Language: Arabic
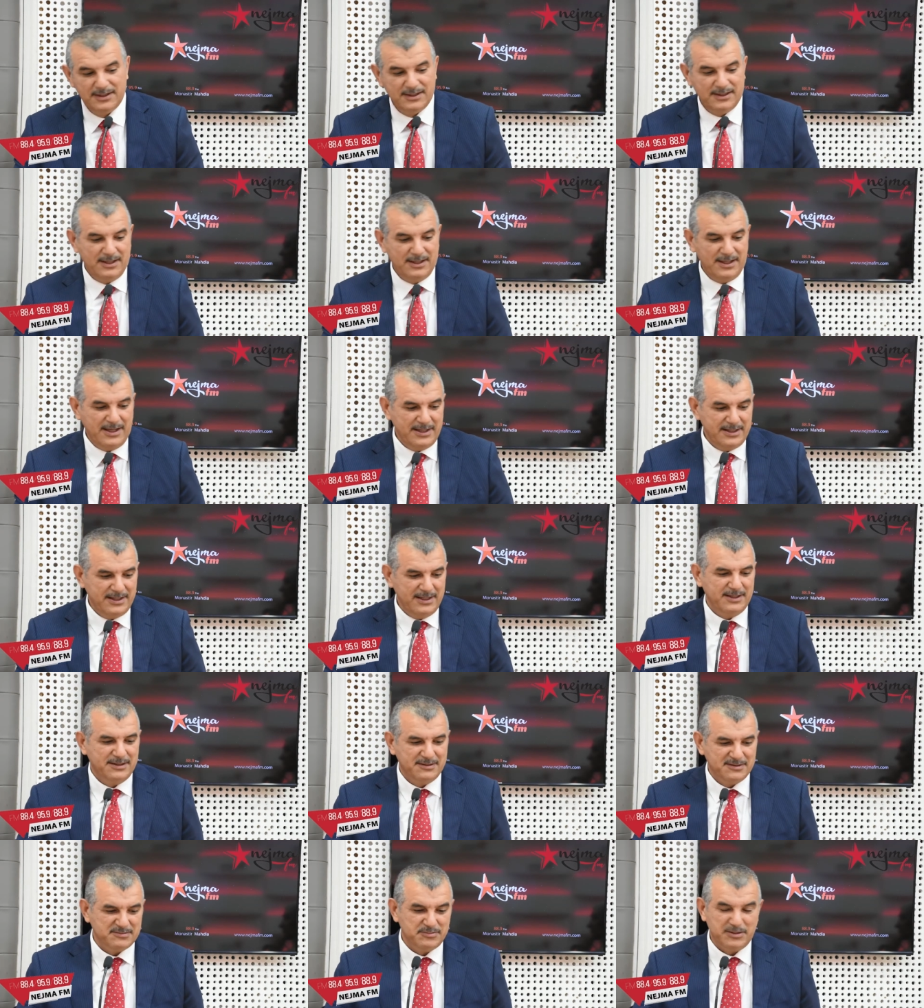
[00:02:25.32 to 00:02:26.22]

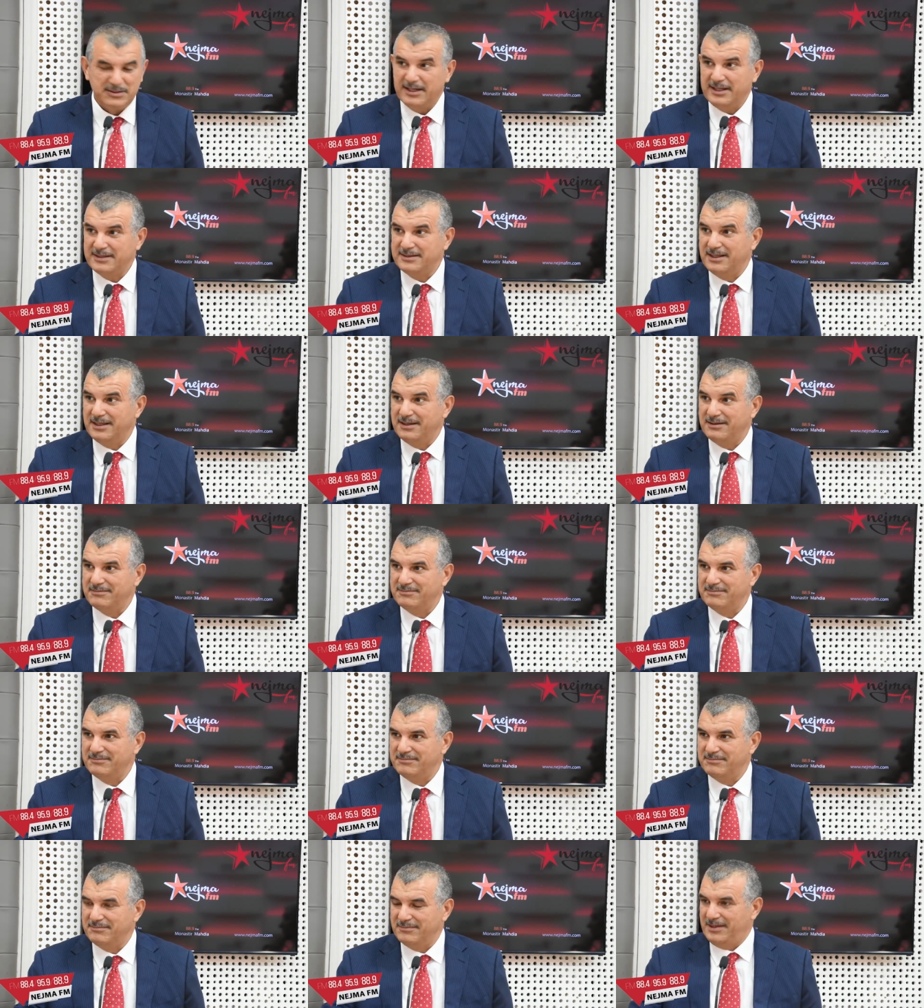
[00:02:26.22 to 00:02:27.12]
لان سبيطاراتنا
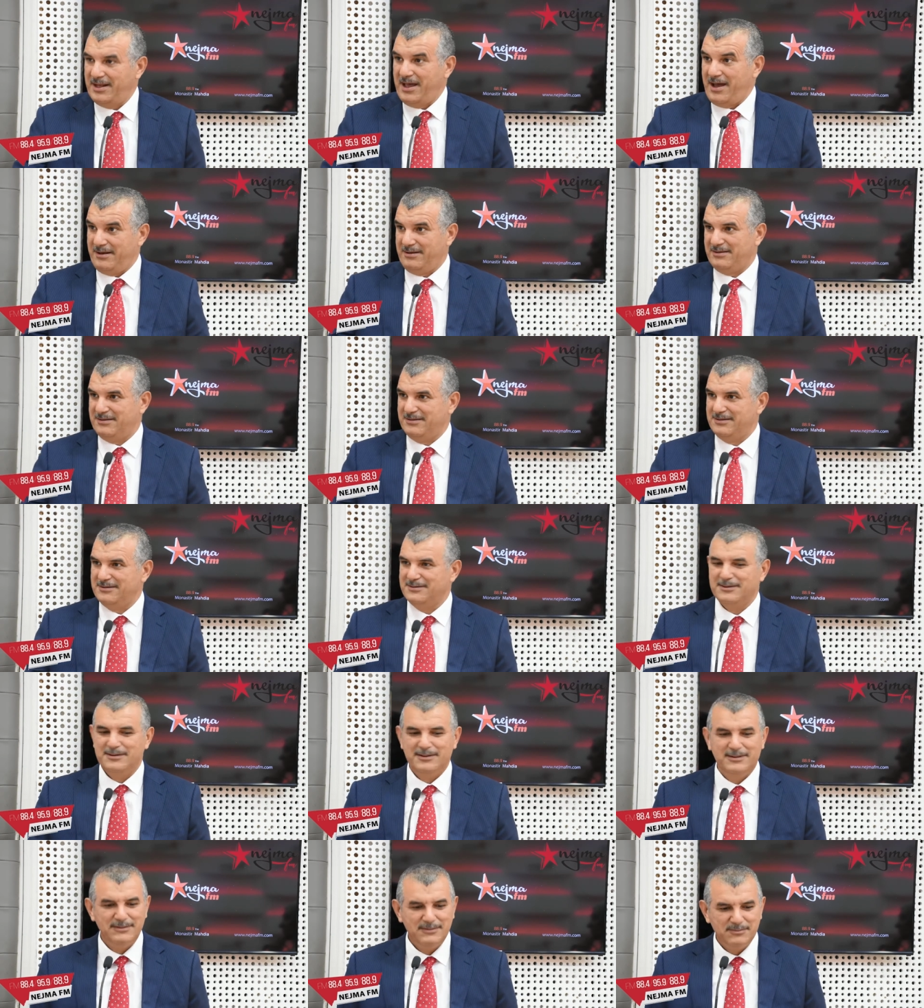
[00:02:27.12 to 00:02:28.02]
انهارت
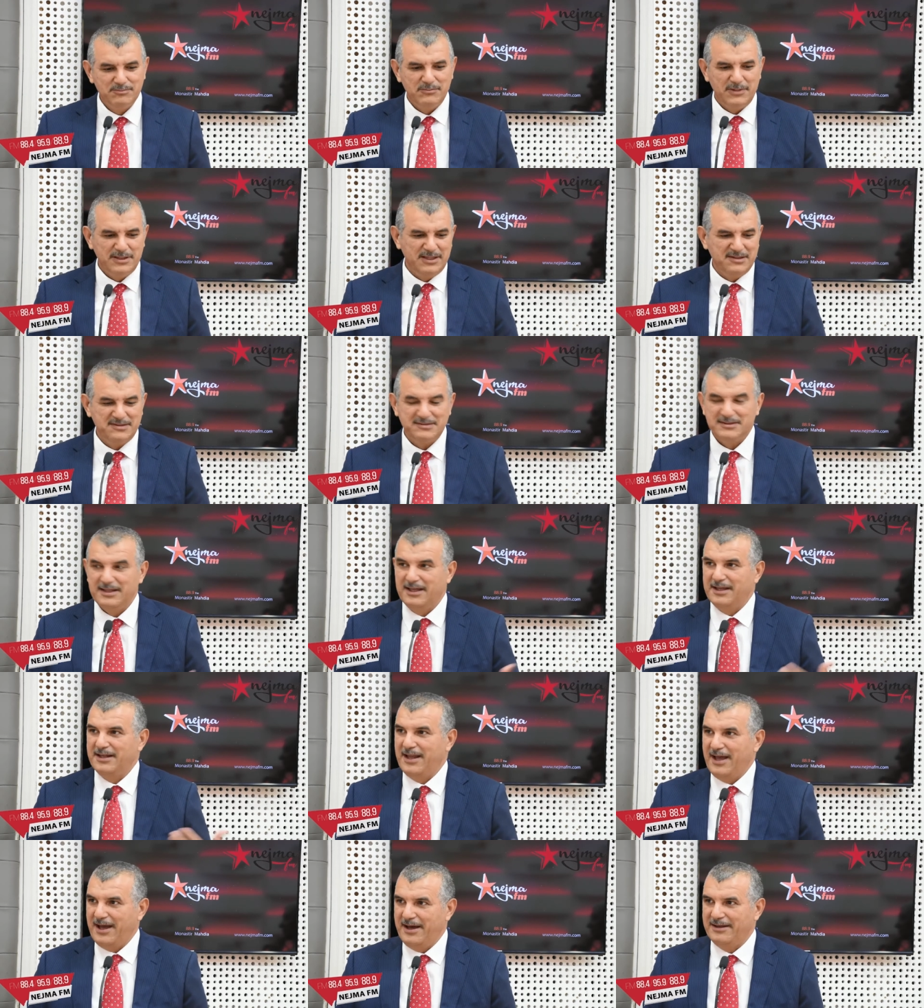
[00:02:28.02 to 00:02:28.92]
مدارسنا
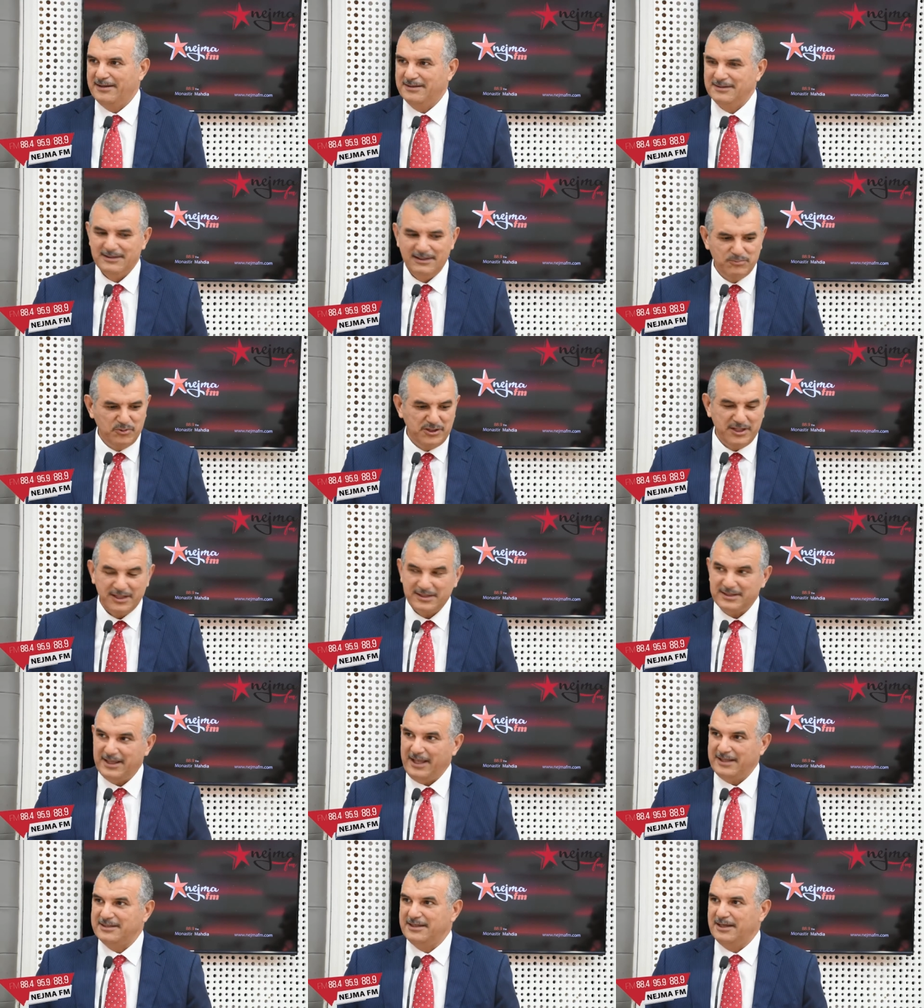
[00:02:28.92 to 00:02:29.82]
انهارت البنيه
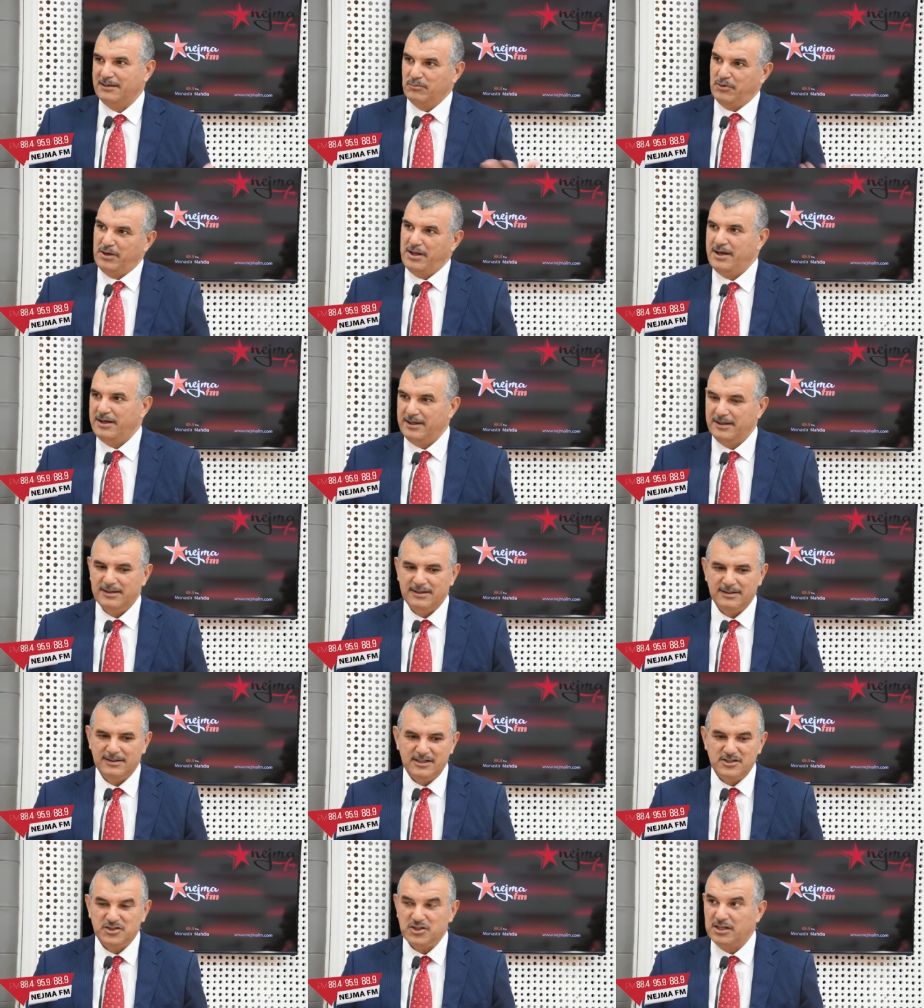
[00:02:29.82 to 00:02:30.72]
التحتيه منهاره
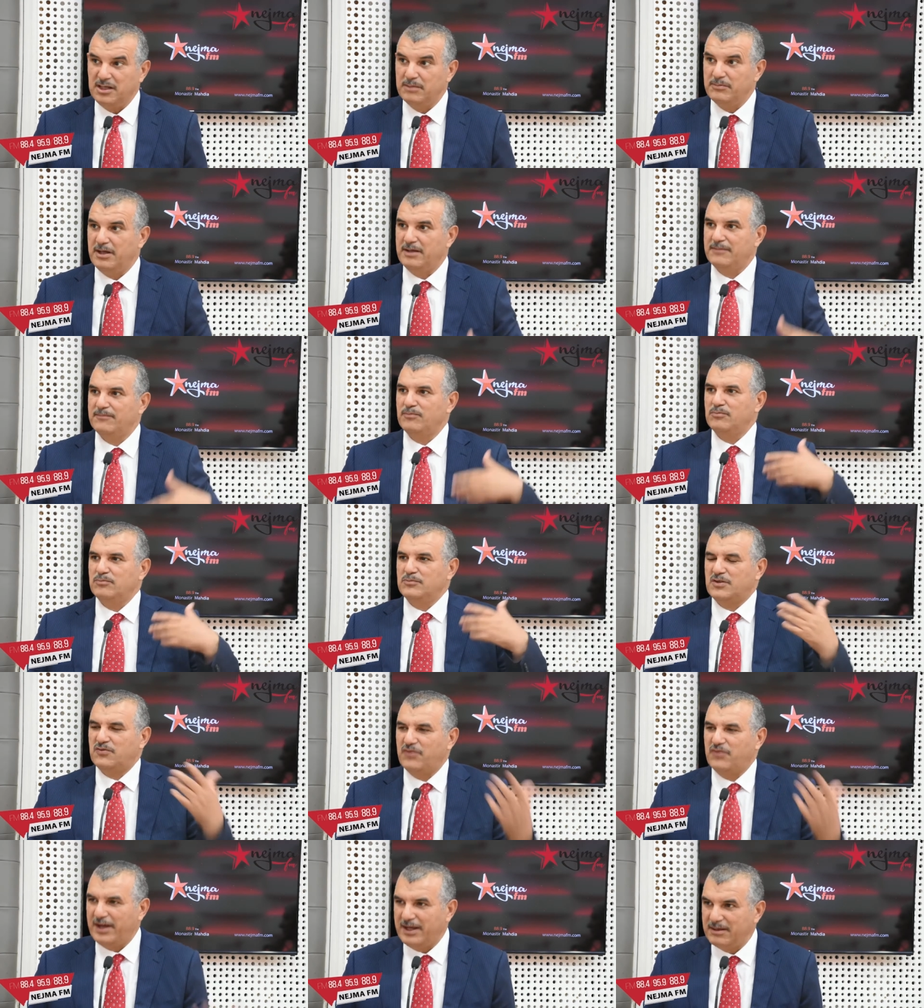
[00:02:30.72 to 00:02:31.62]
الجريمه
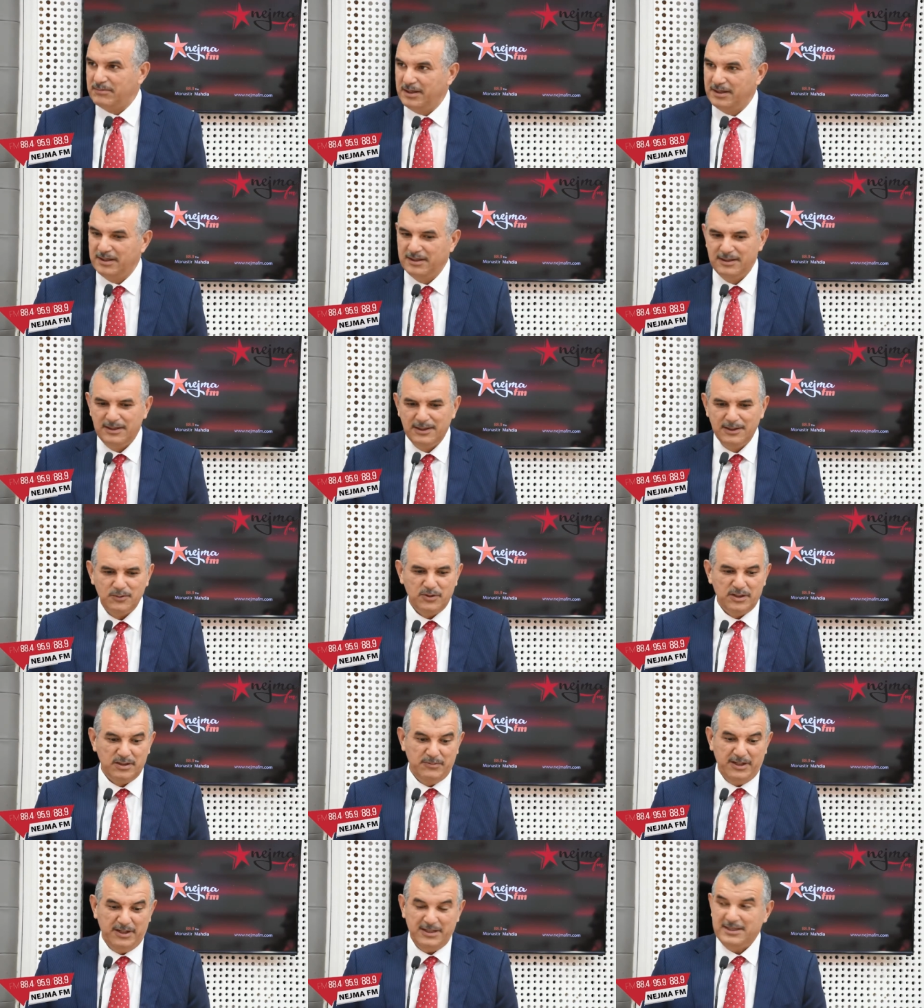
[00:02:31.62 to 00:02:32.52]
متفاقمه
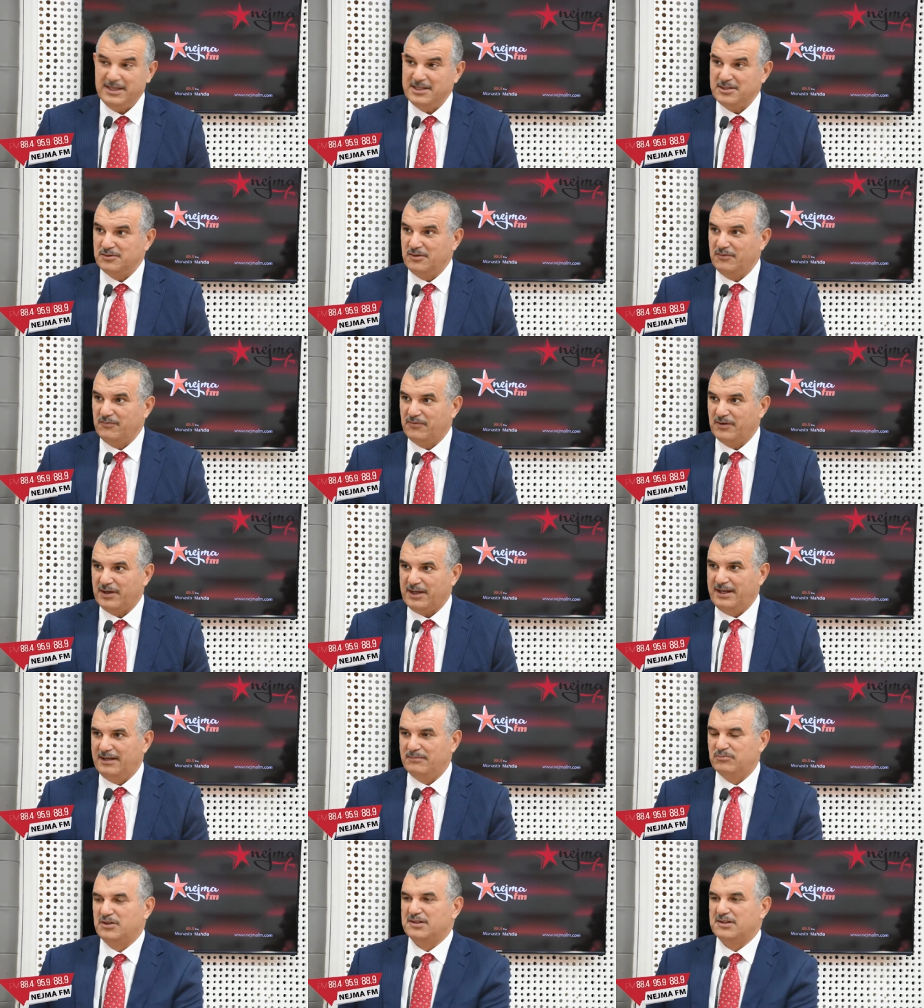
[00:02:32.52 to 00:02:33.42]
وانا محتاج ننفق
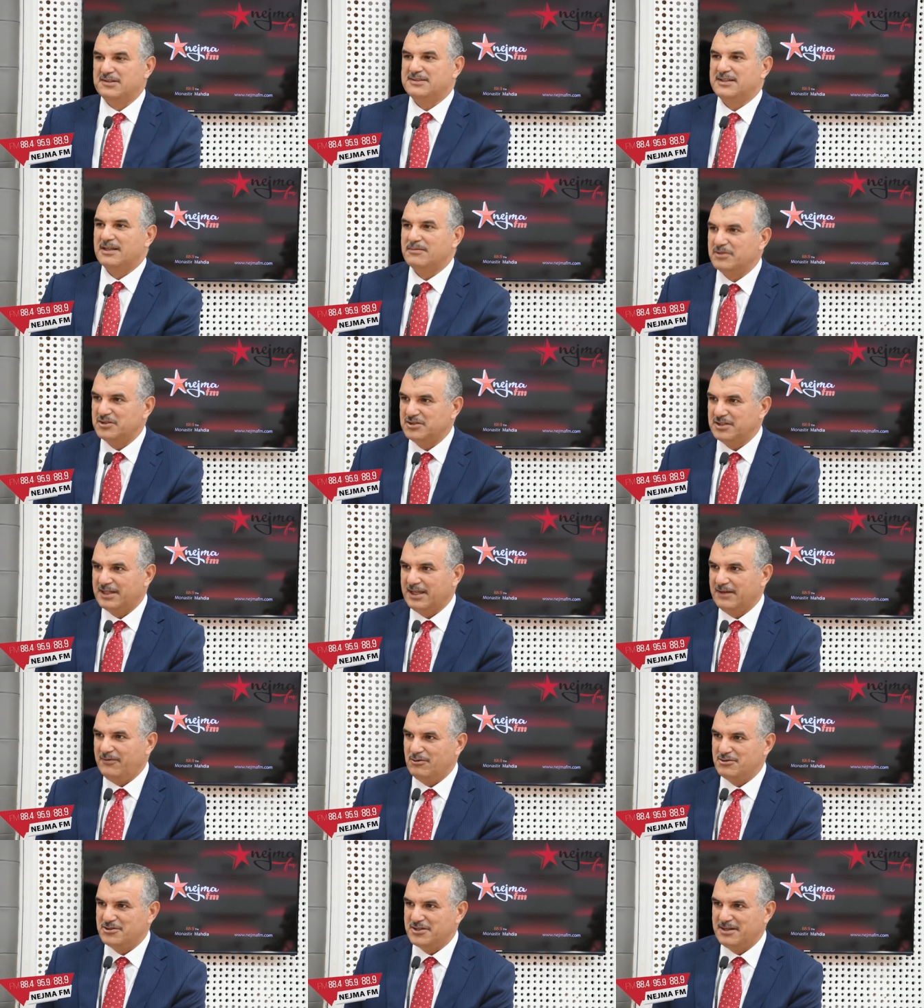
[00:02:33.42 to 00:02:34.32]
على البوليسيه باش
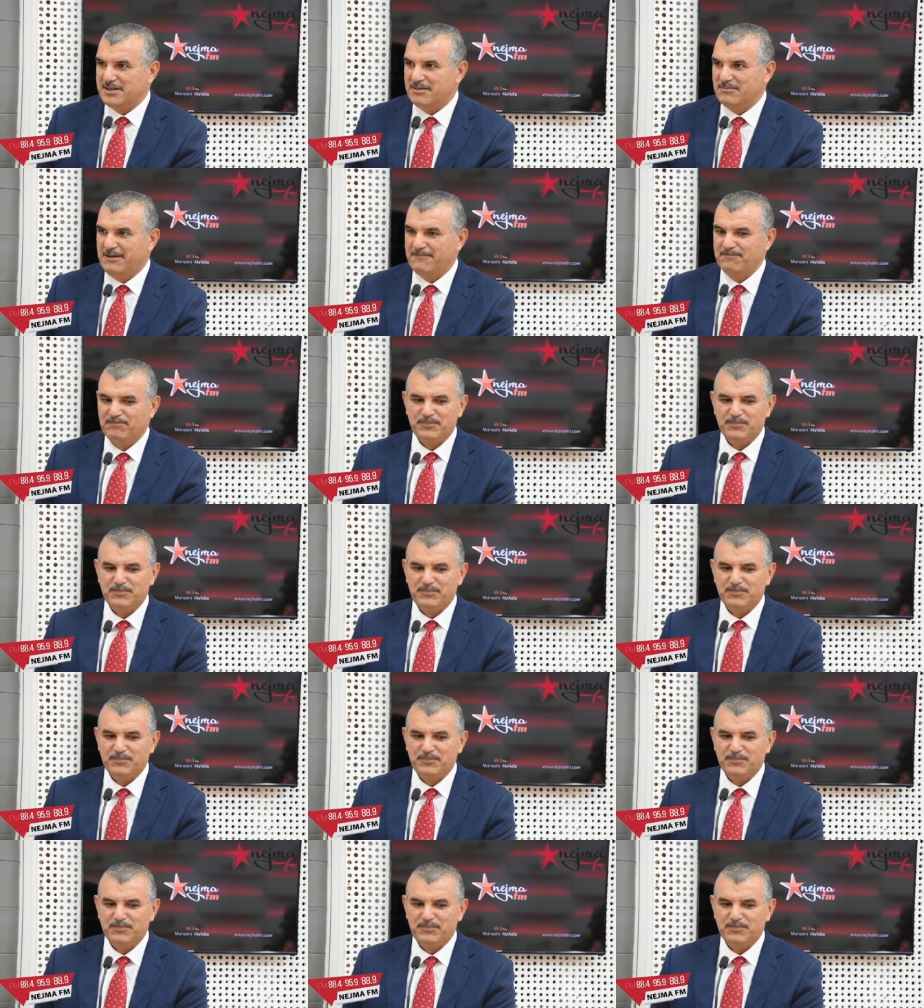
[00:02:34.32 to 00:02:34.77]
يكافحوا الجريمه